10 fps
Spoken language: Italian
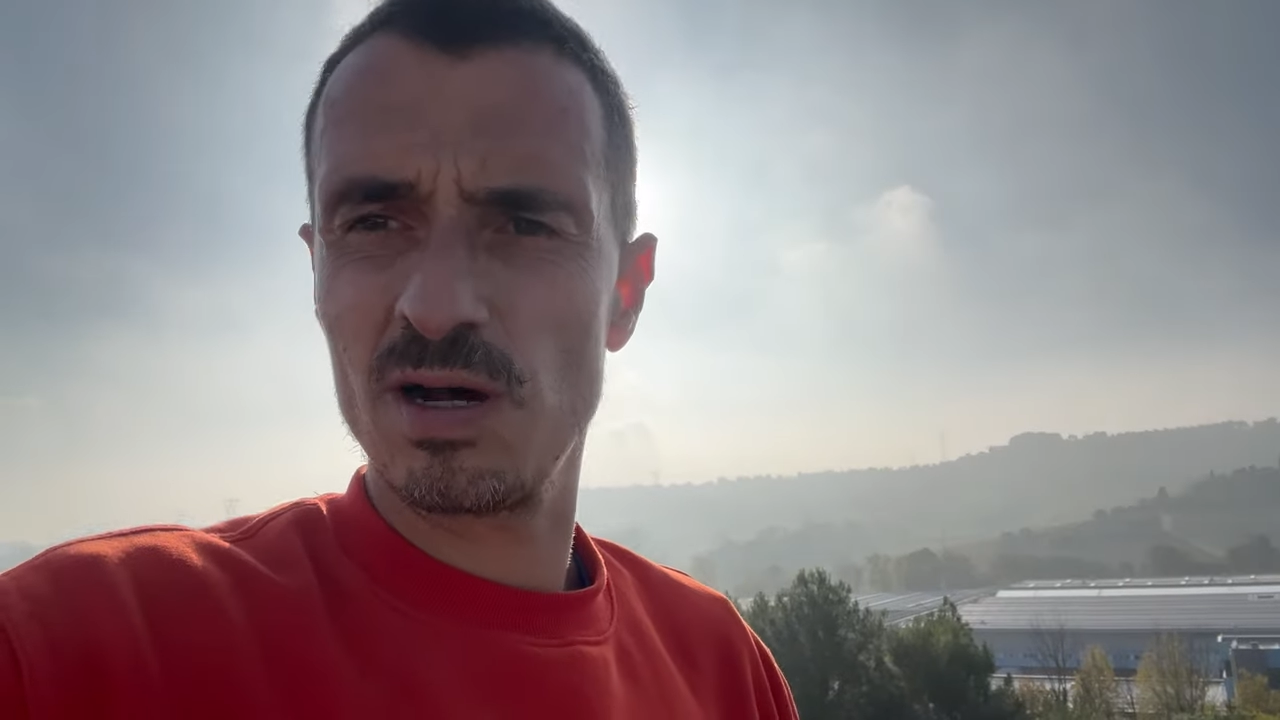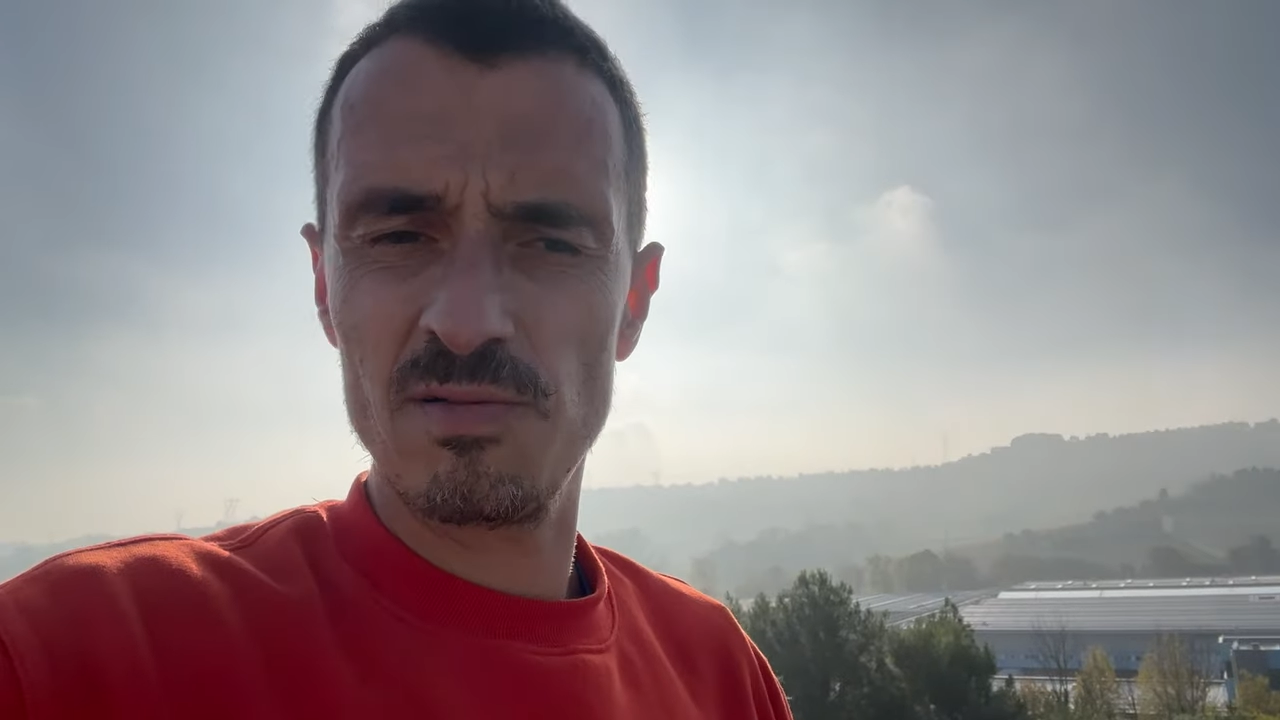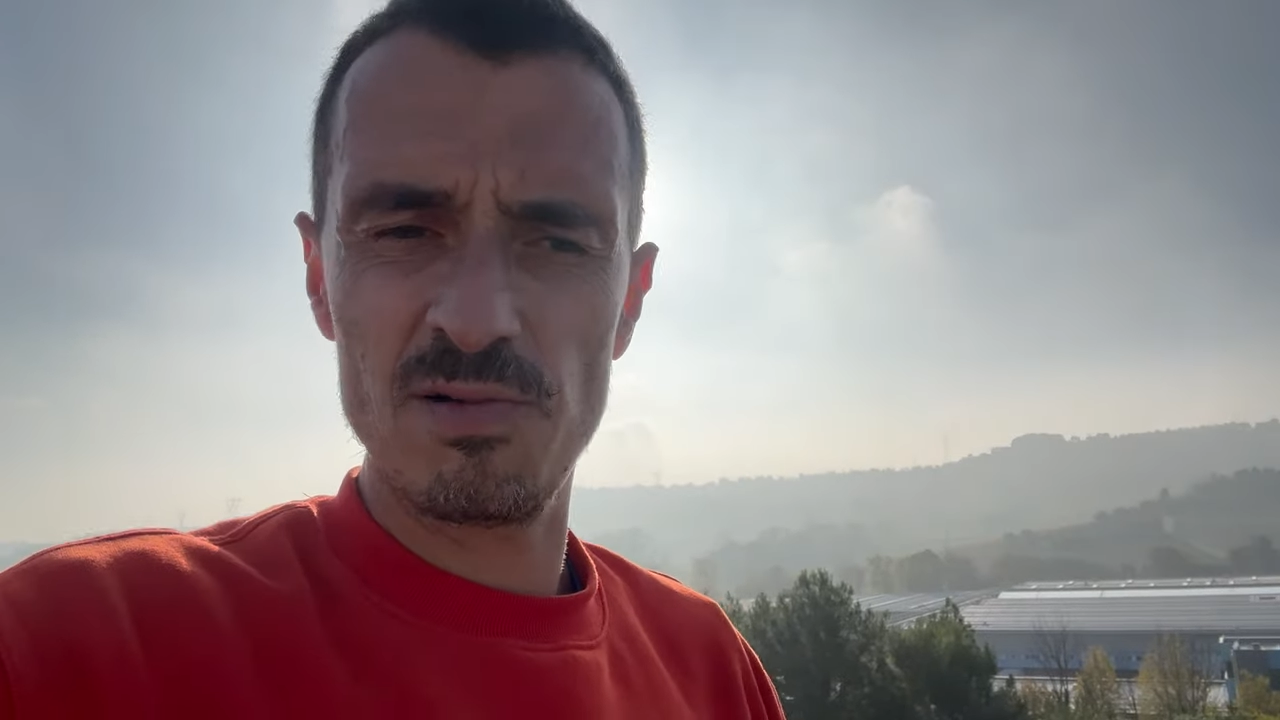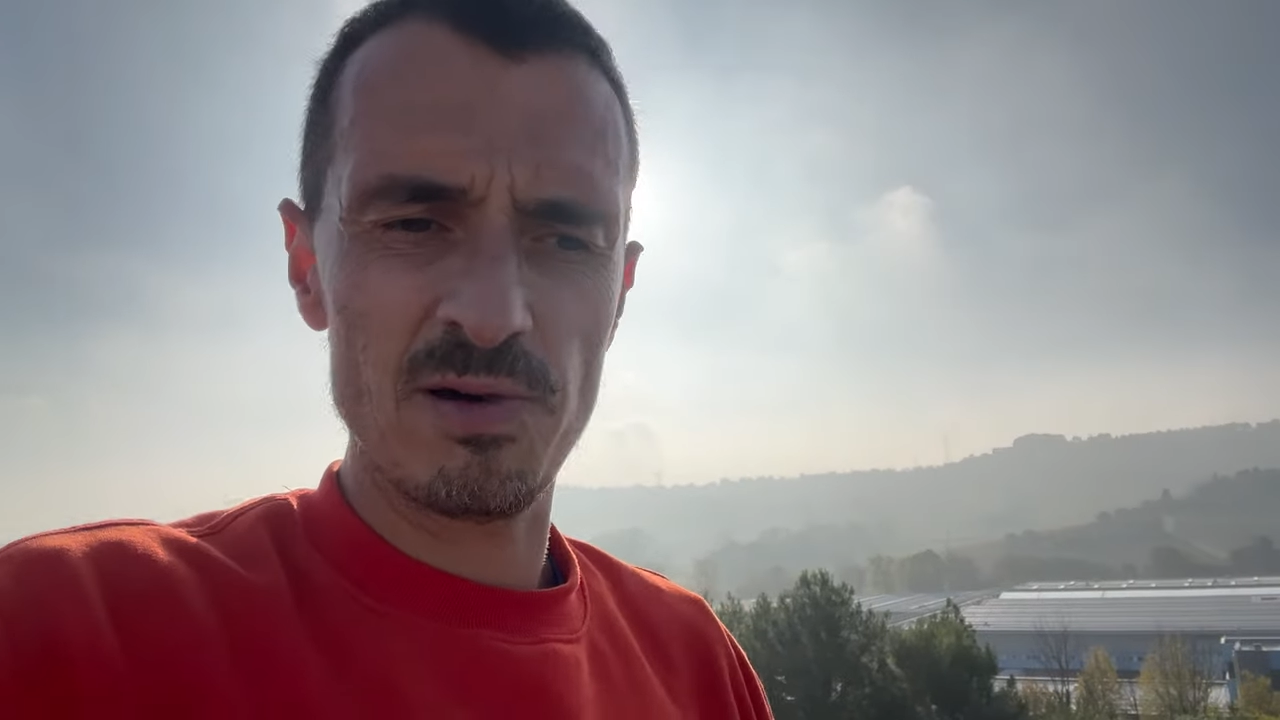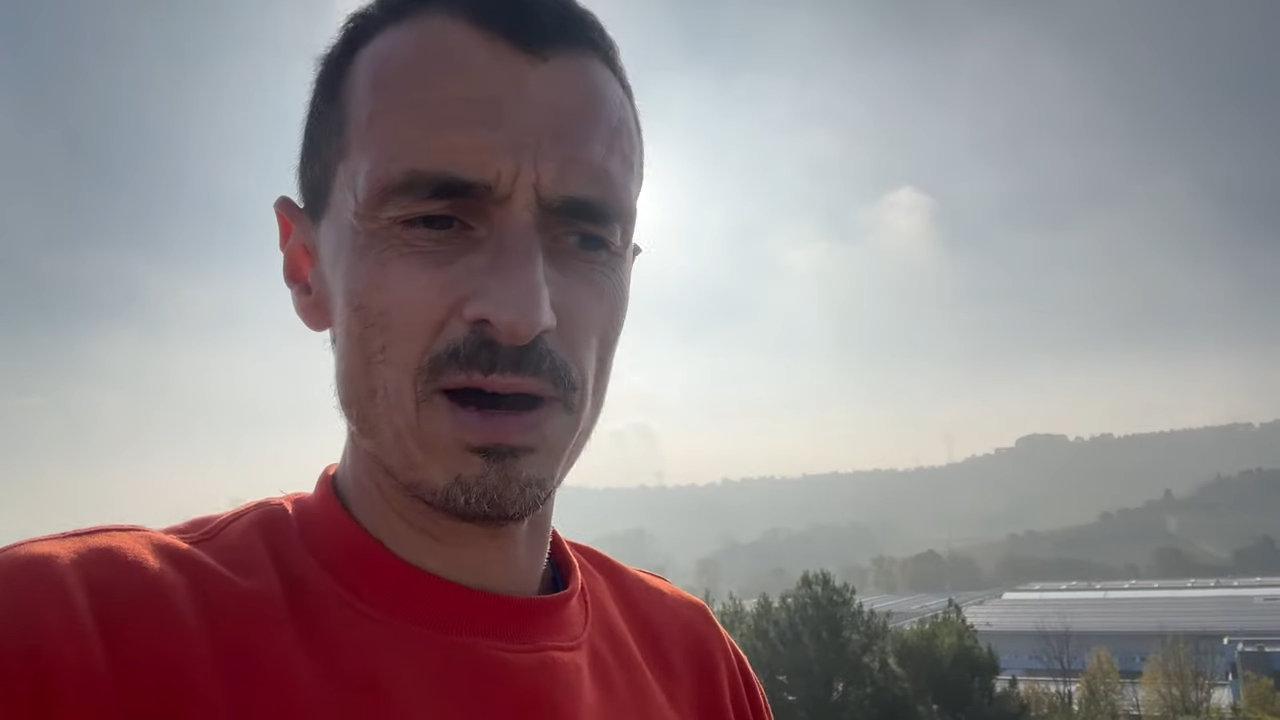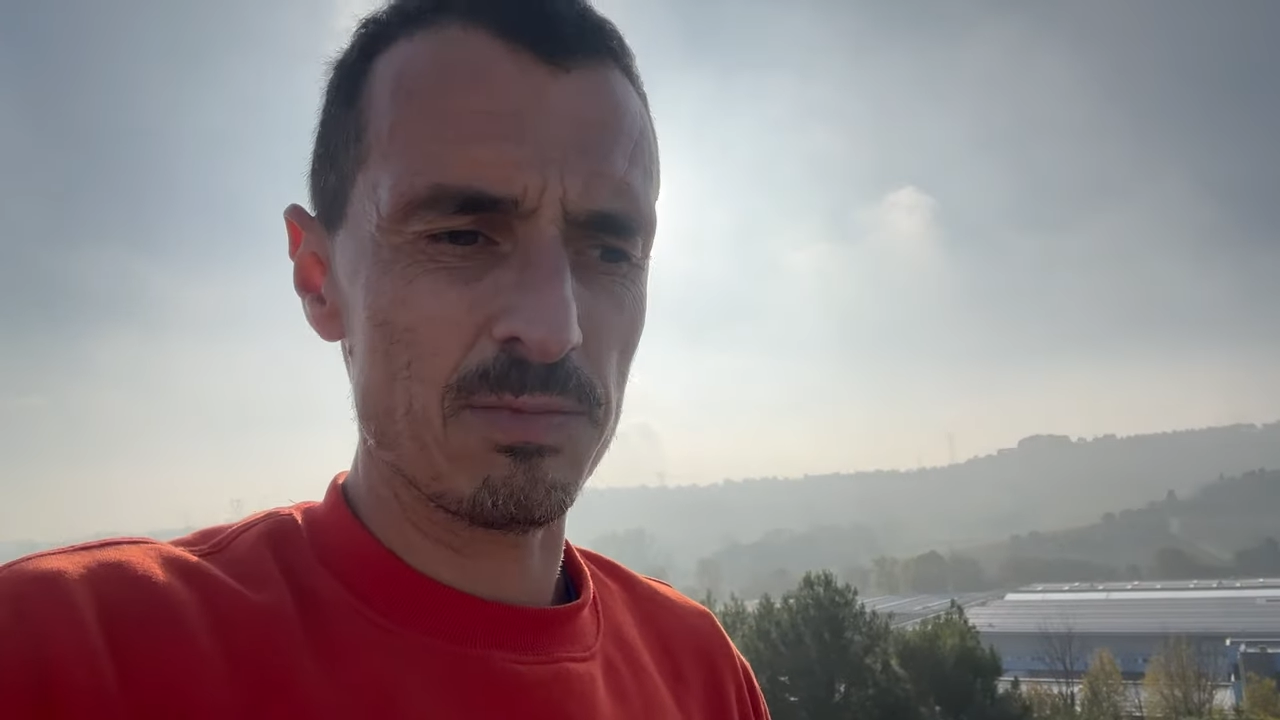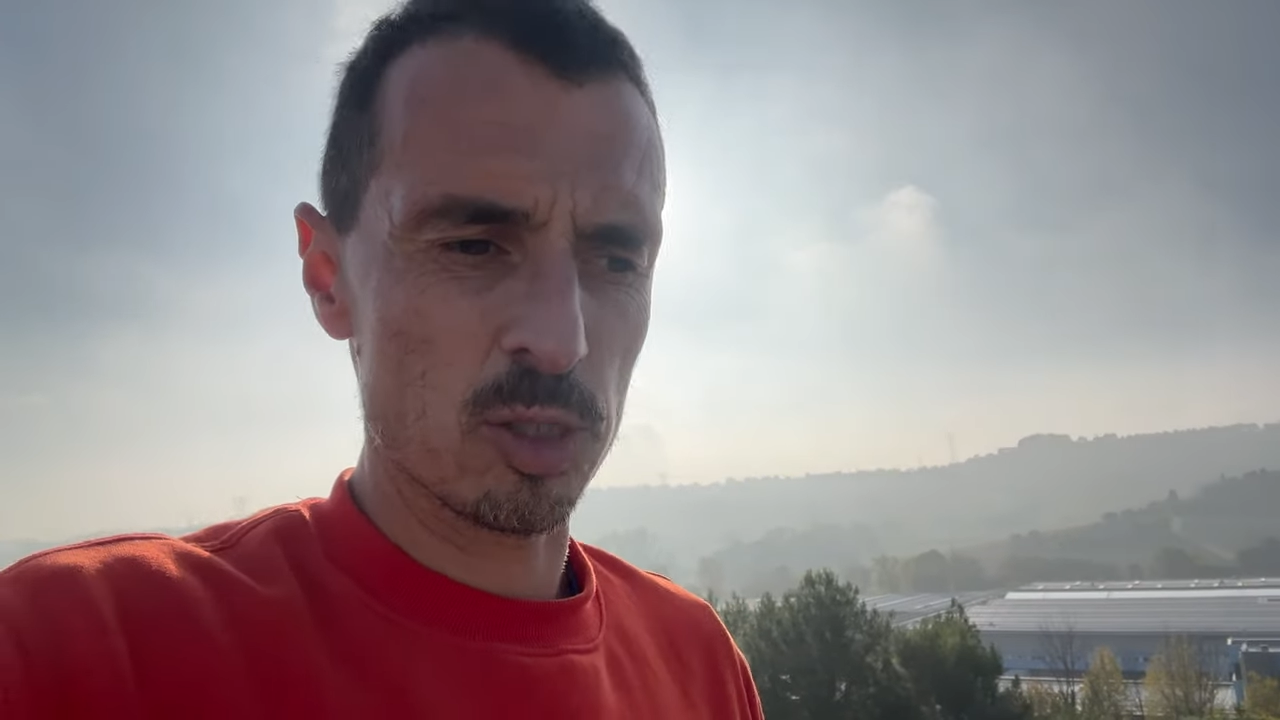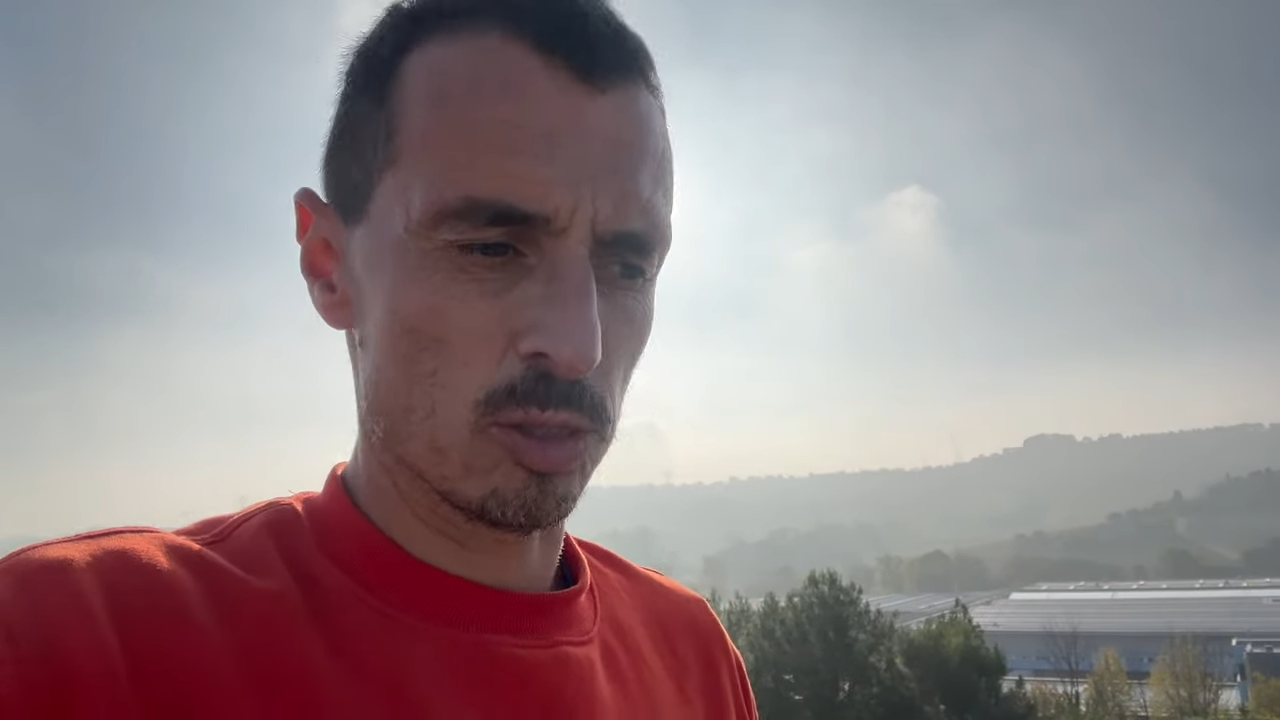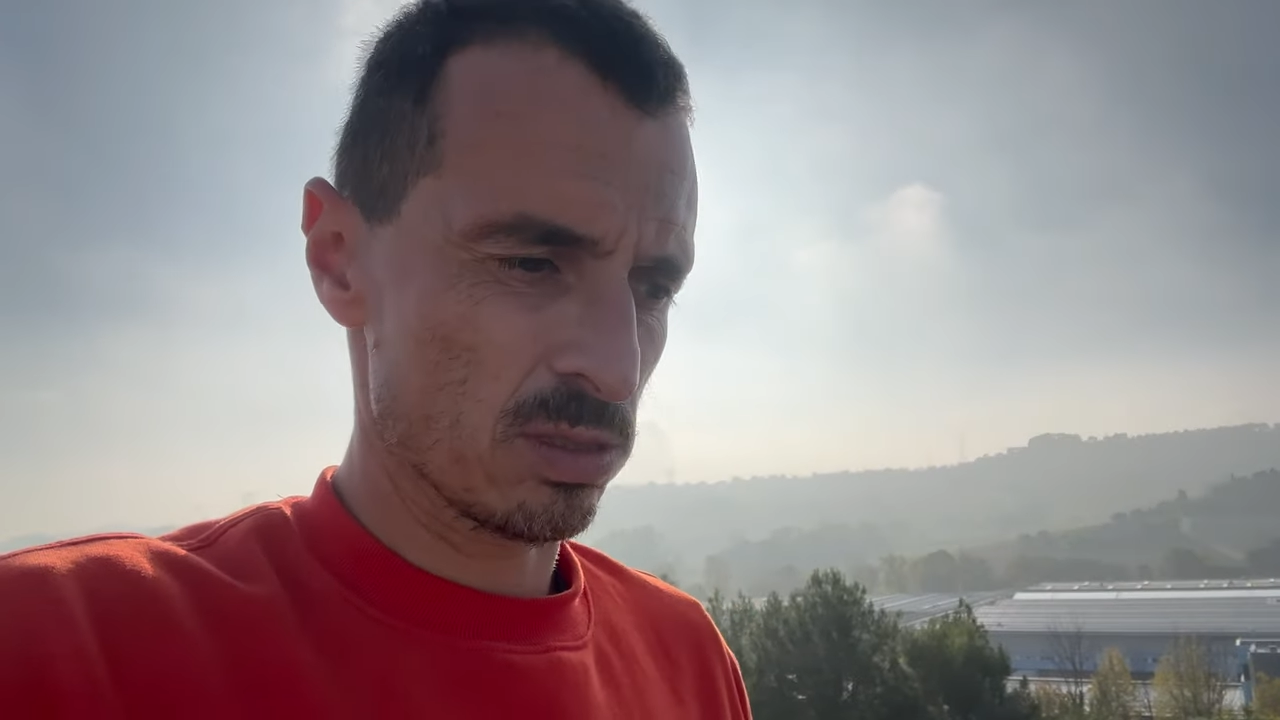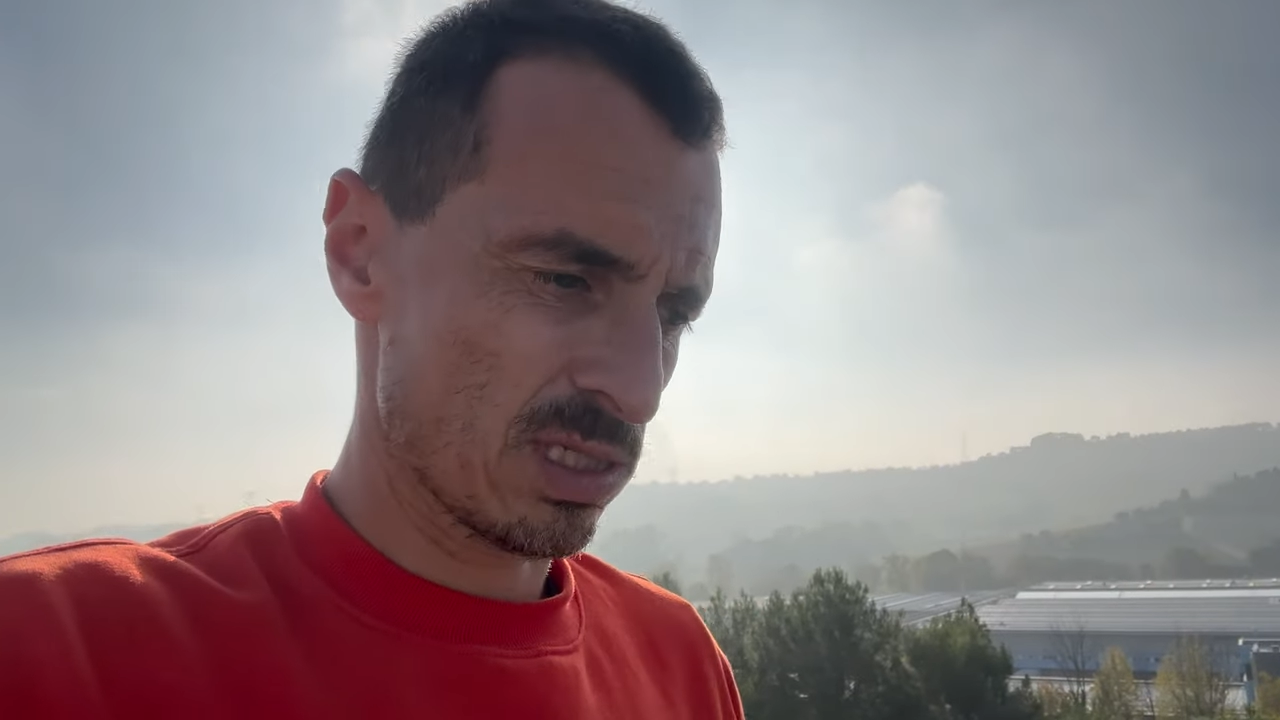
avevamo